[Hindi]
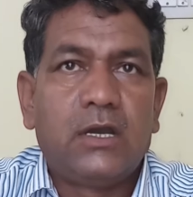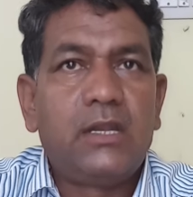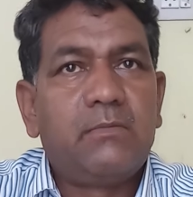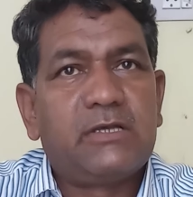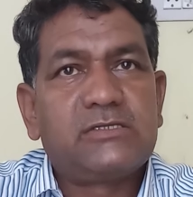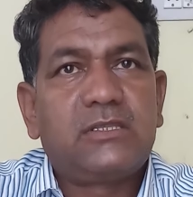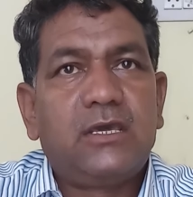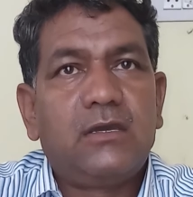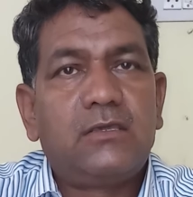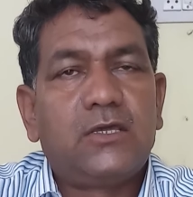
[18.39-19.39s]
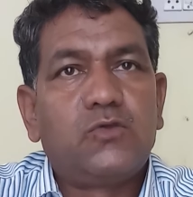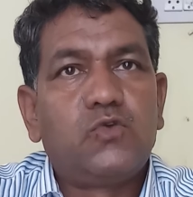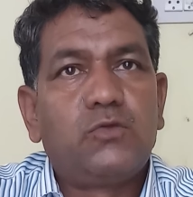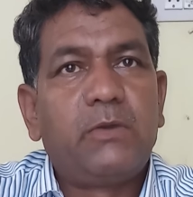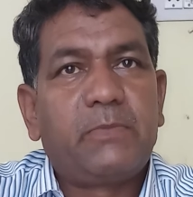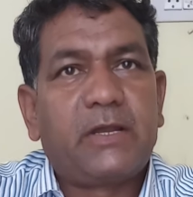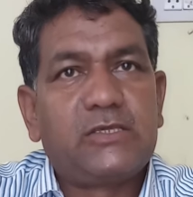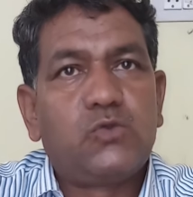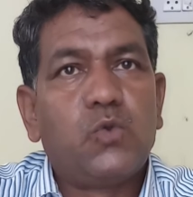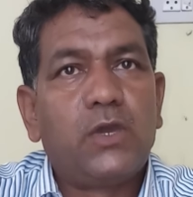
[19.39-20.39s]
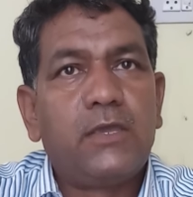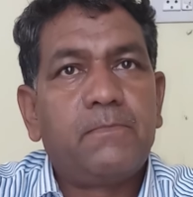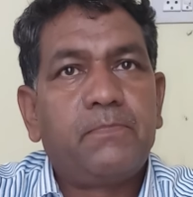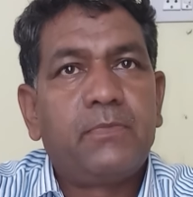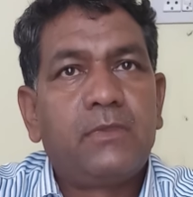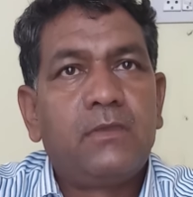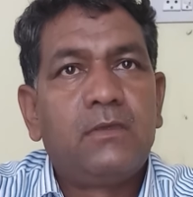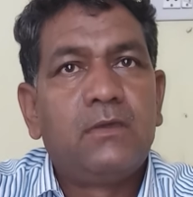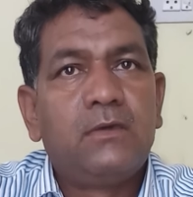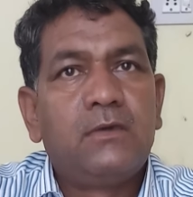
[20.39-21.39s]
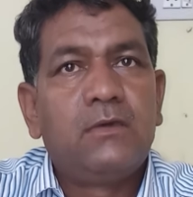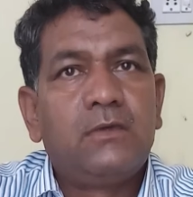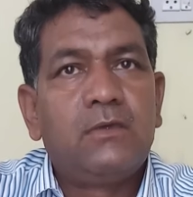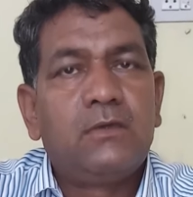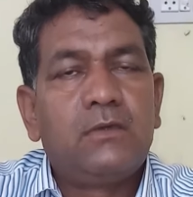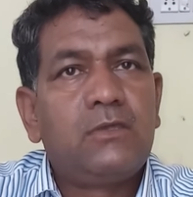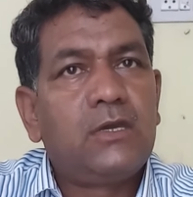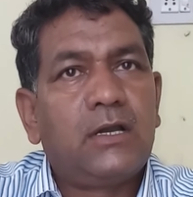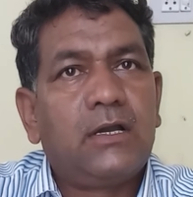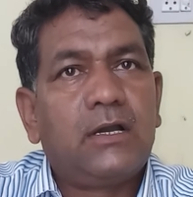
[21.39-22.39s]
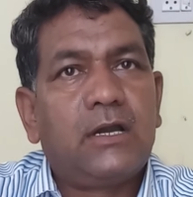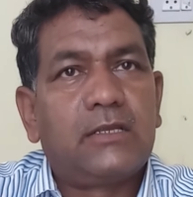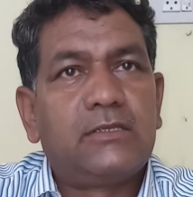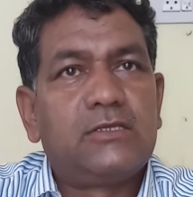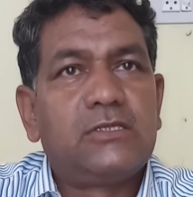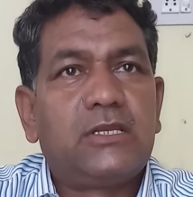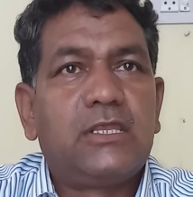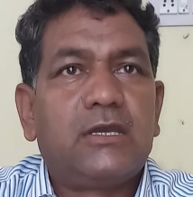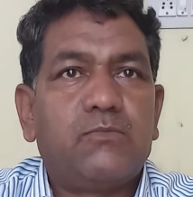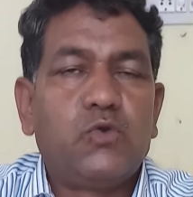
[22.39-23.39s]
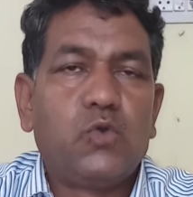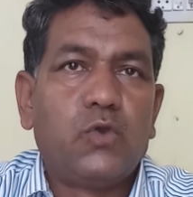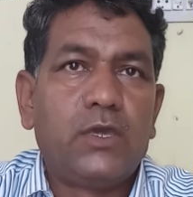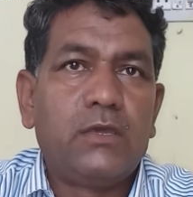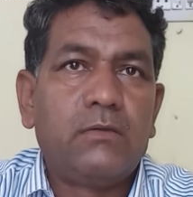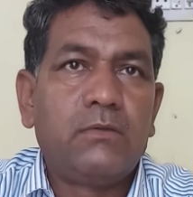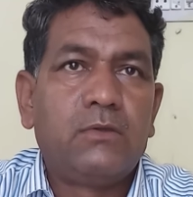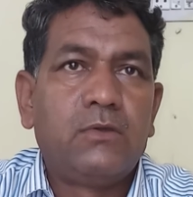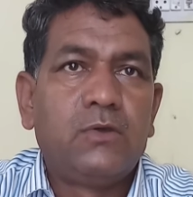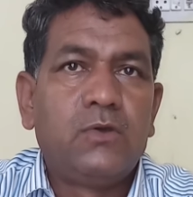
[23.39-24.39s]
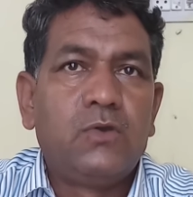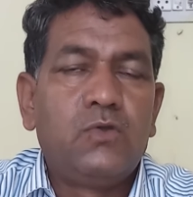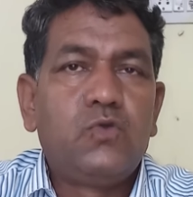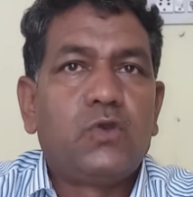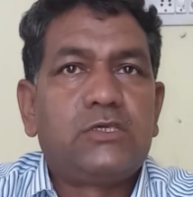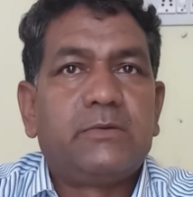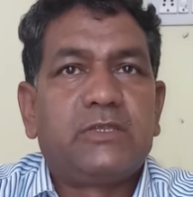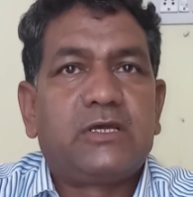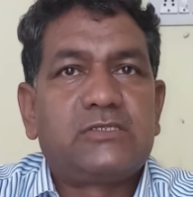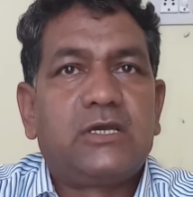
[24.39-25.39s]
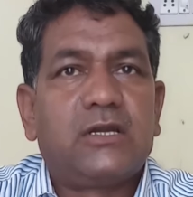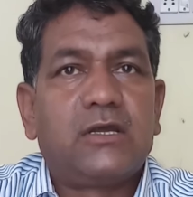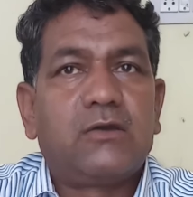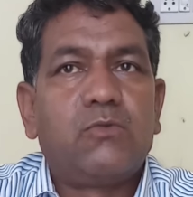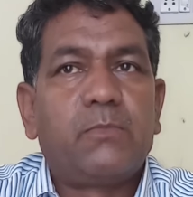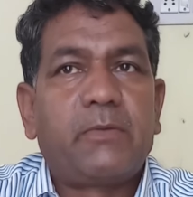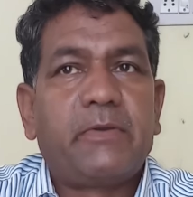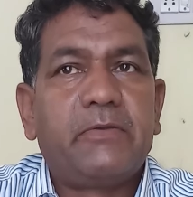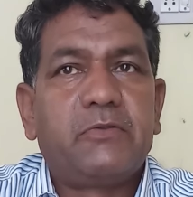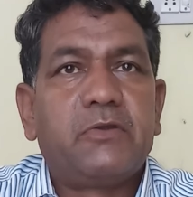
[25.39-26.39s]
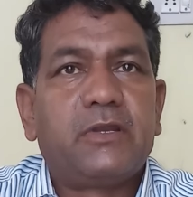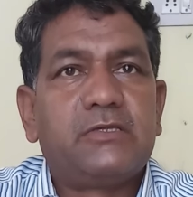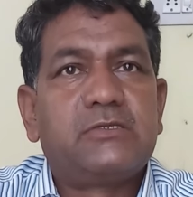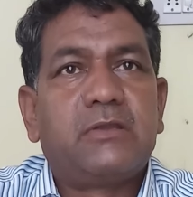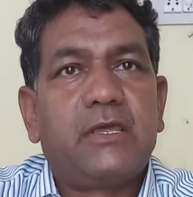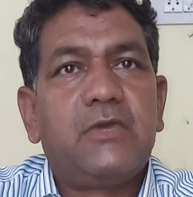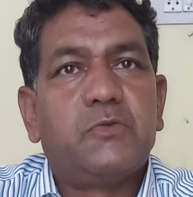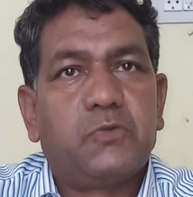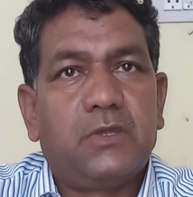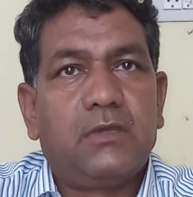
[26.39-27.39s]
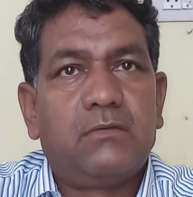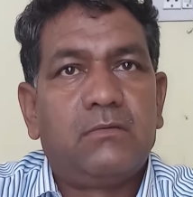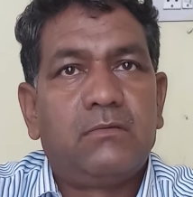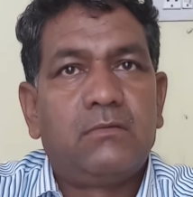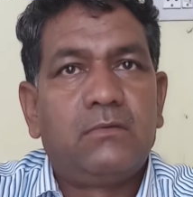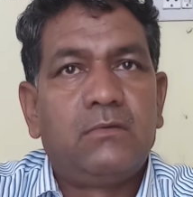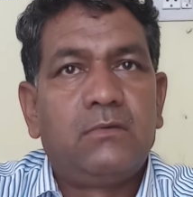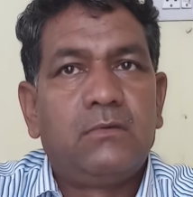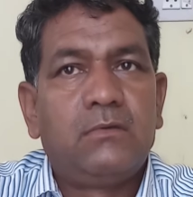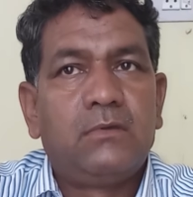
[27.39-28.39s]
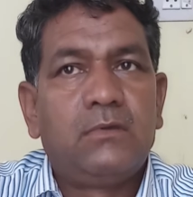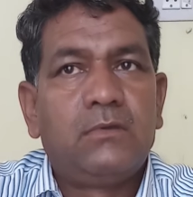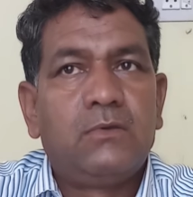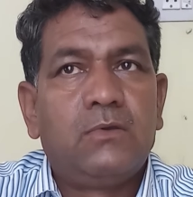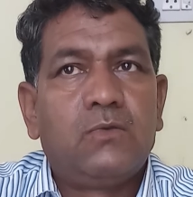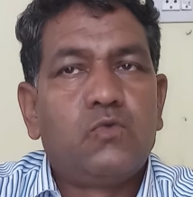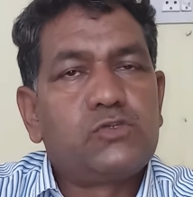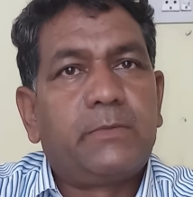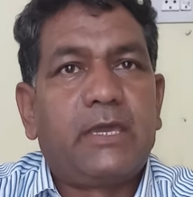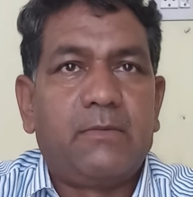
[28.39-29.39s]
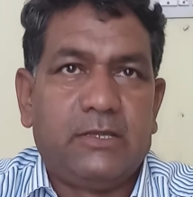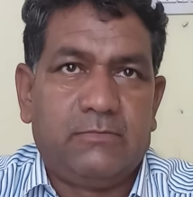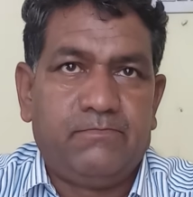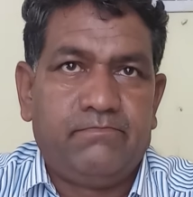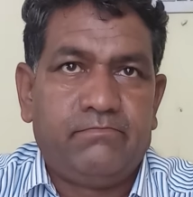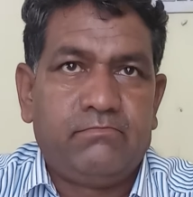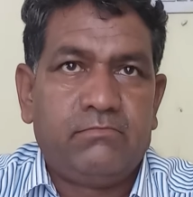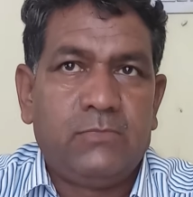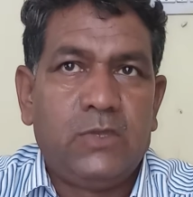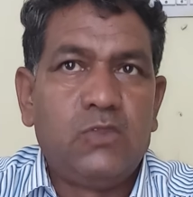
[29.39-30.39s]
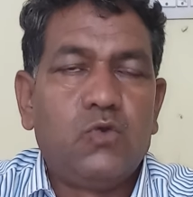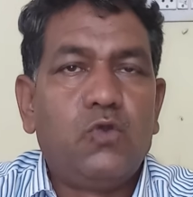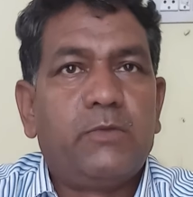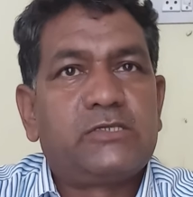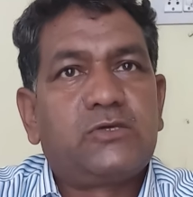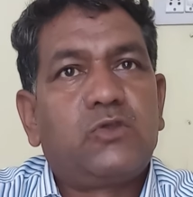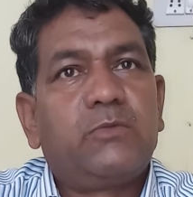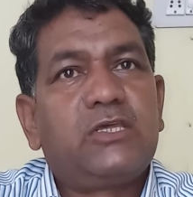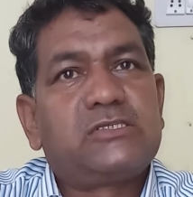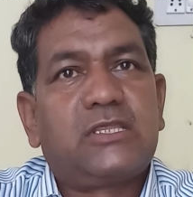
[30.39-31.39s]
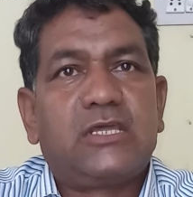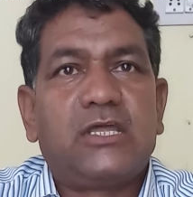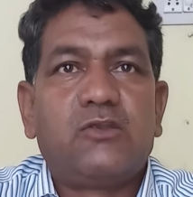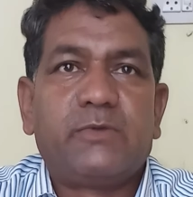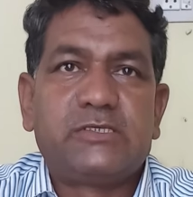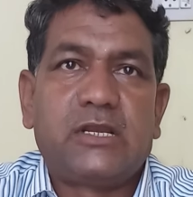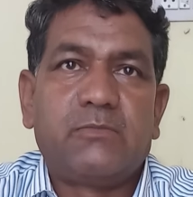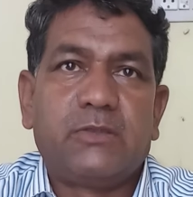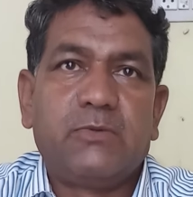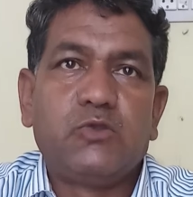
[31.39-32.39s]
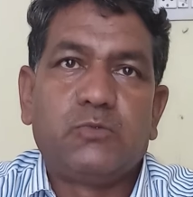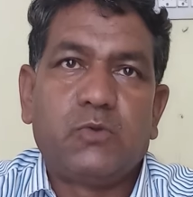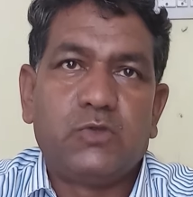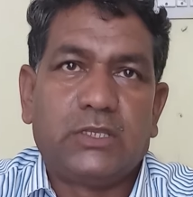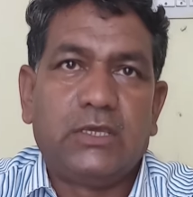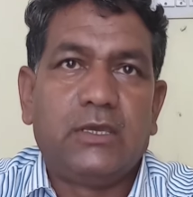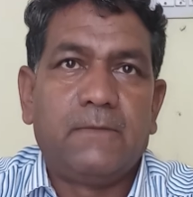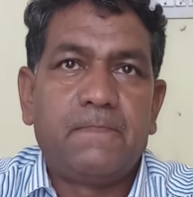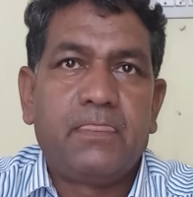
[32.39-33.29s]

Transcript: अन्य महाशक्तियाँ या तो युद्ध में पराजित हो गई या आर्थिक स्थिति अधिक कमज़ोर हो गई जो किसी अंतर्राष्ट्रीय घटनाक्रम को प्रभावित होने की स्थिति नहीं होते हैं कुछ समय के बाद इन दोनों महाशक्ति मध्य सैद्धांतिक वचन मतभेद उत्पन्न हो जाते हैं